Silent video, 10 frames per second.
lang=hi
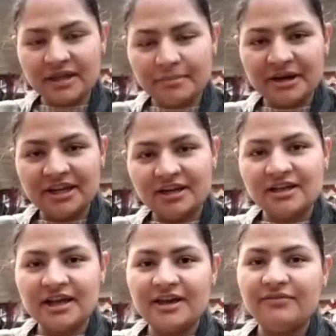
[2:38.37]

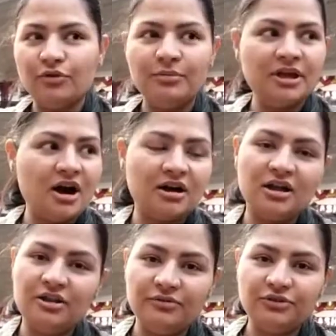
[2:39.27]
पर्यटक है वो भी यहाँ का
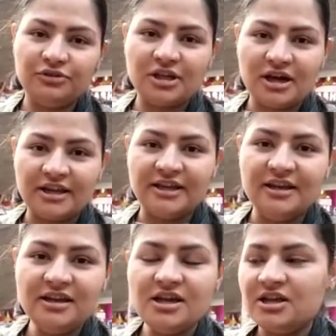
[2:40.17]
लुफ्त उठा रहे
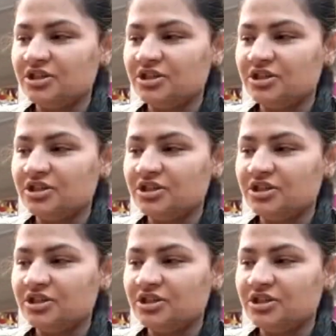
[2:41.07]
हैं